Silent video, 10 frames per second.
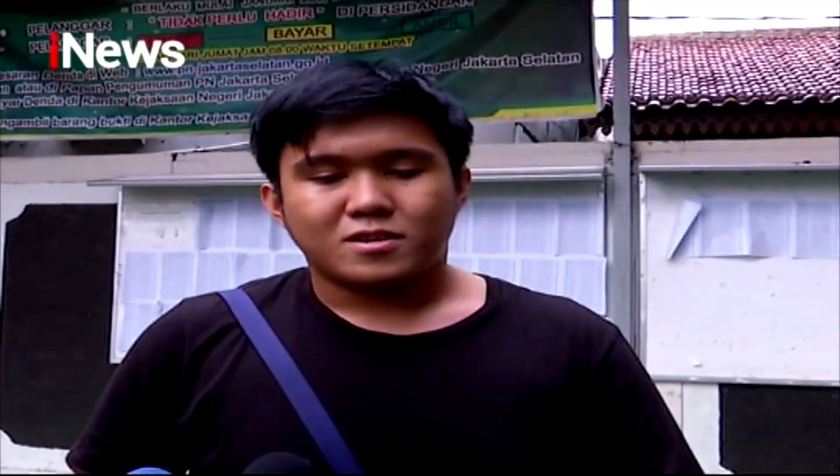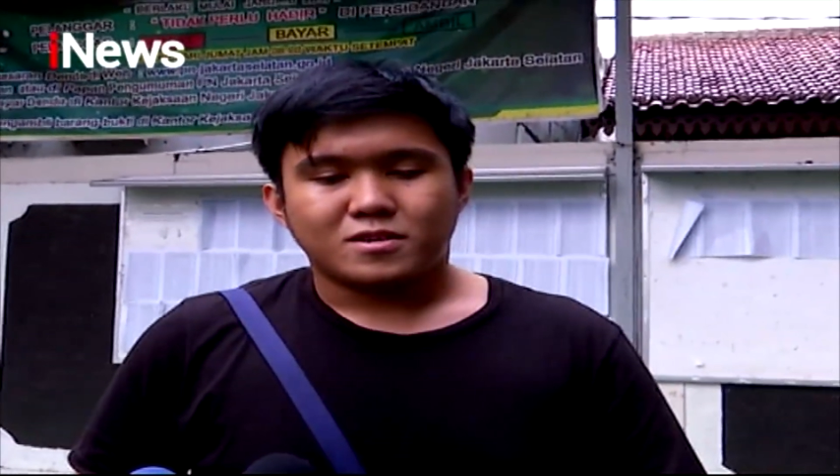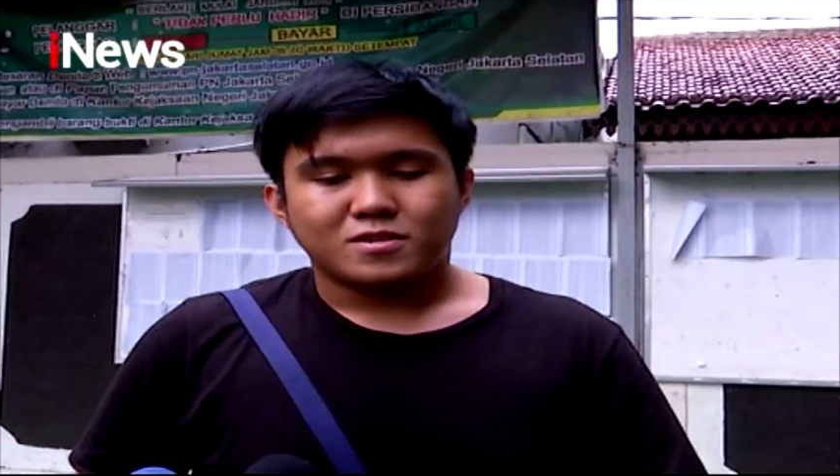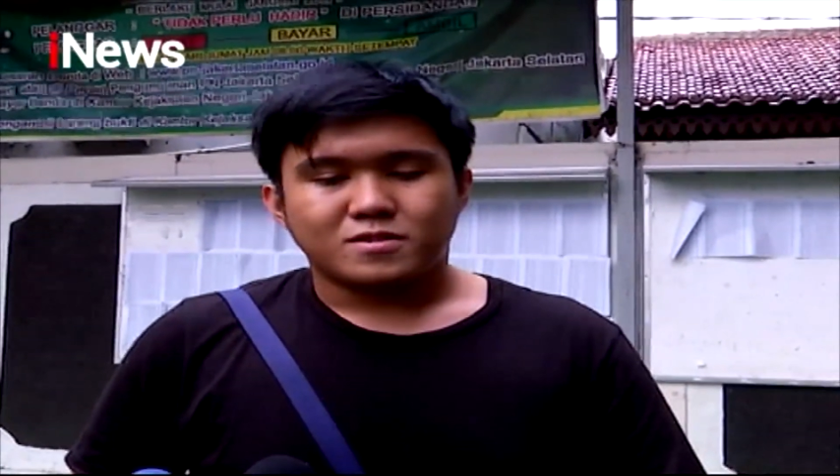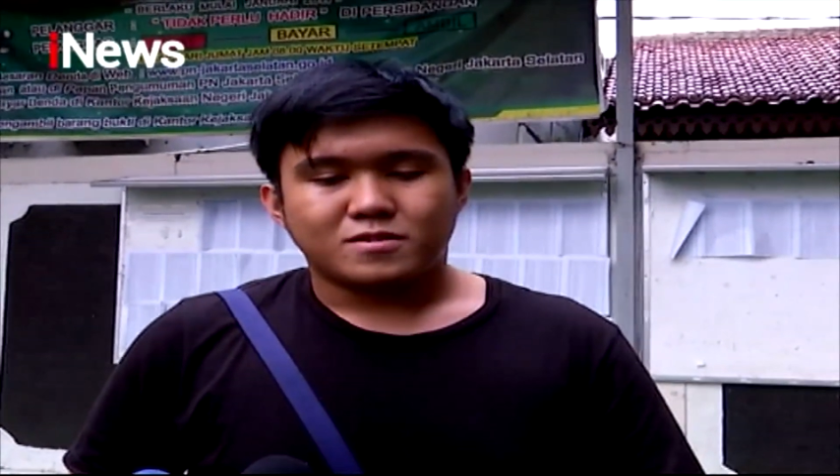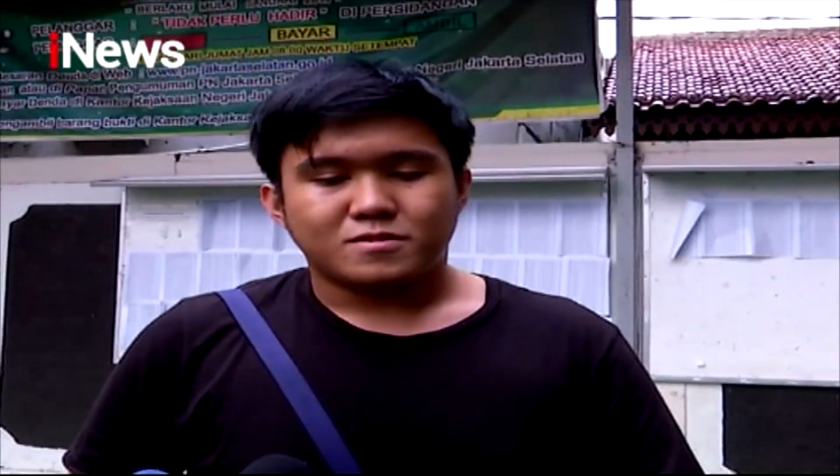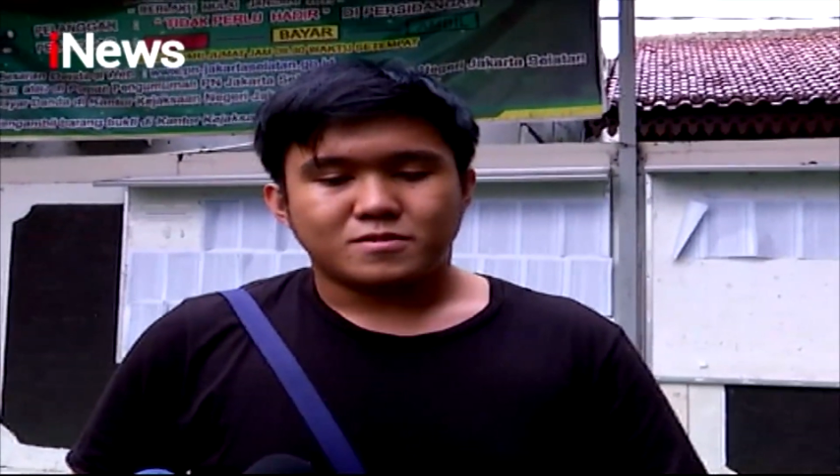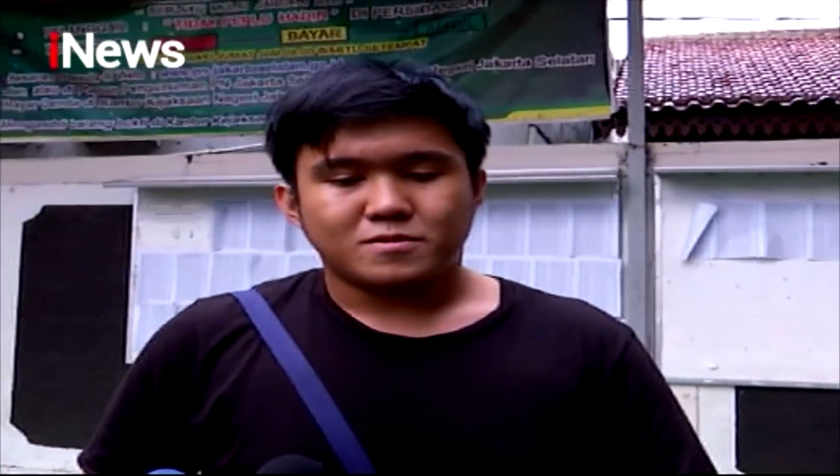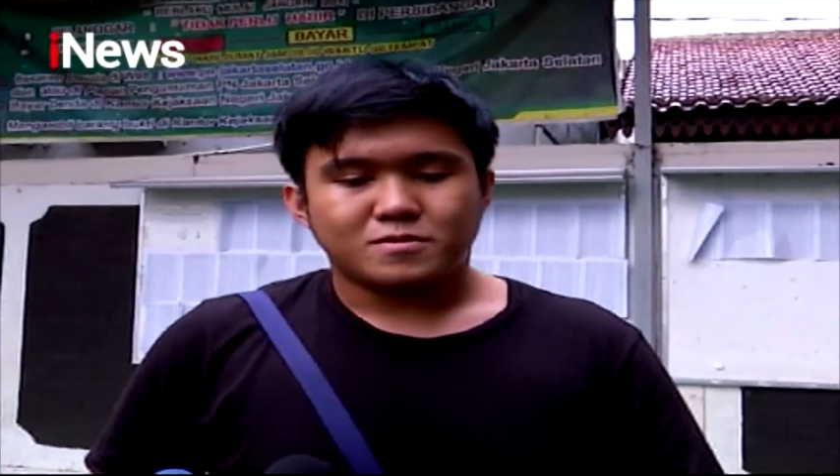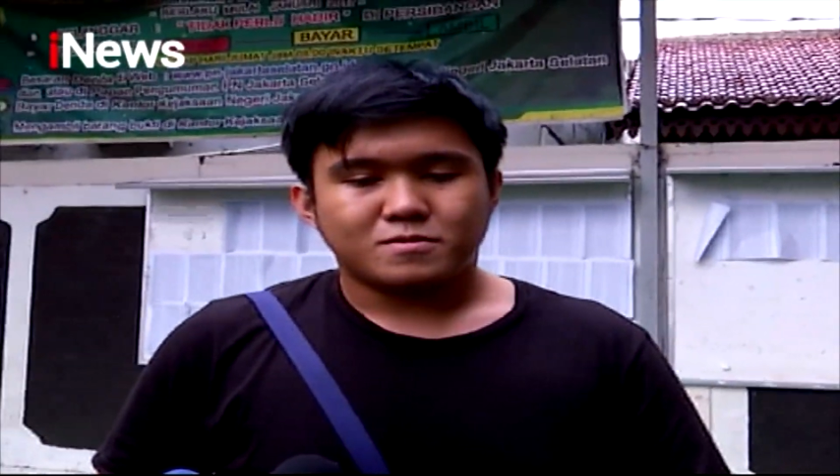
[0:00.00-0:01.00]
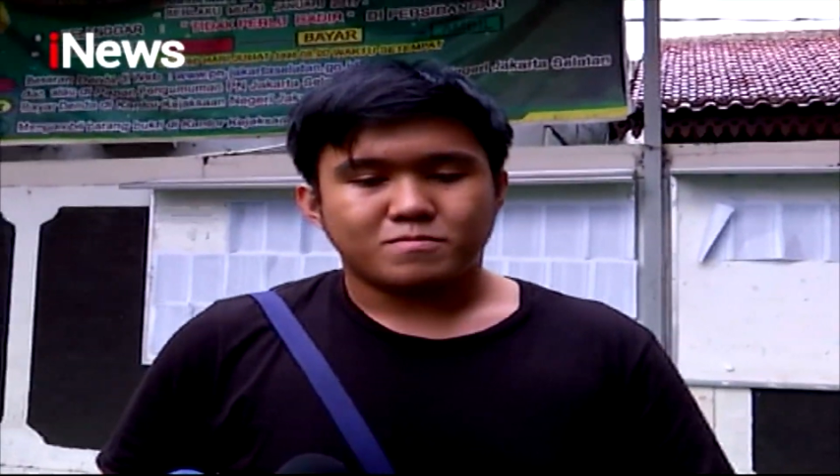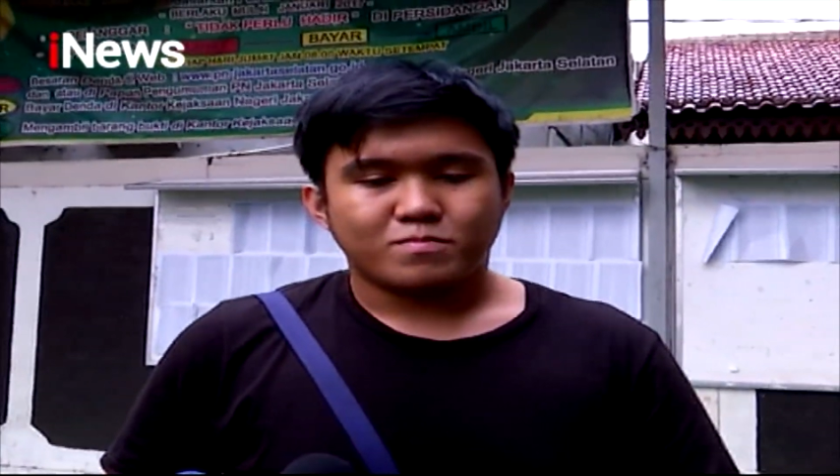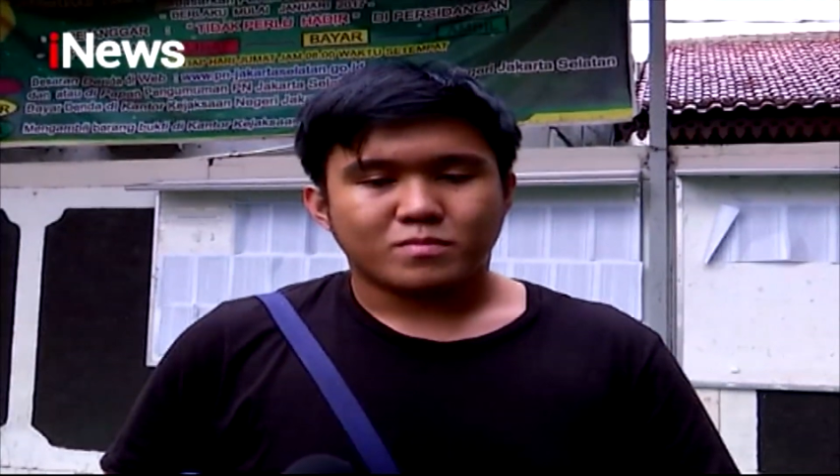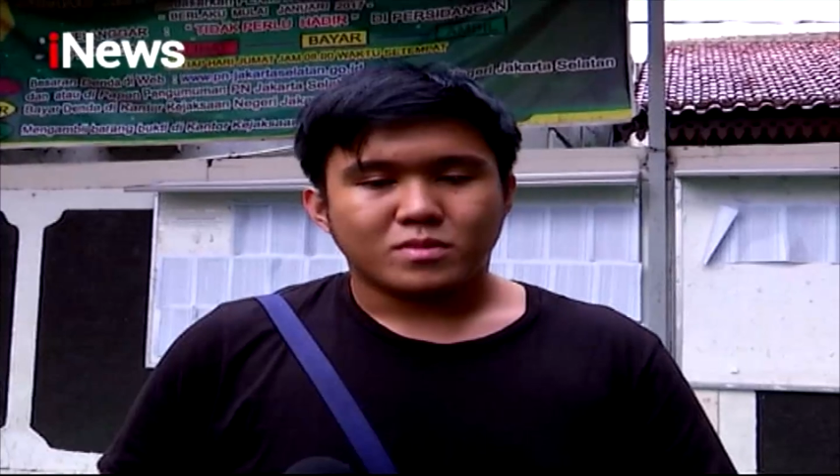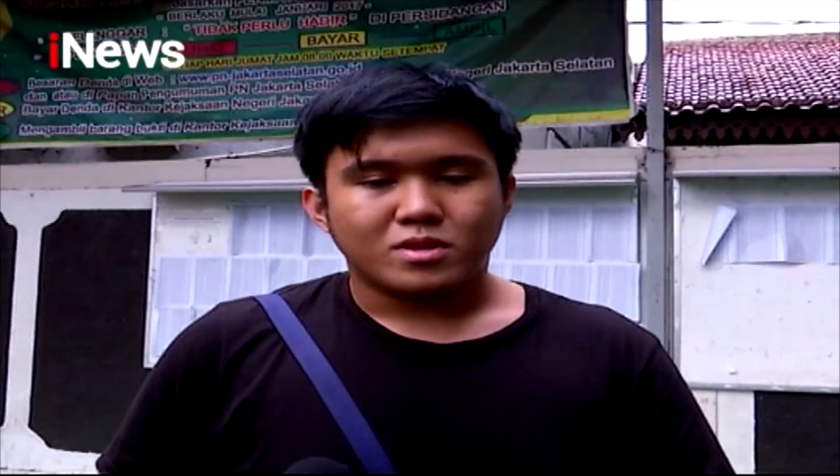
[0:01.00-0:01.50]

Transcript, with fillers: ngeliat mami nangis gimana?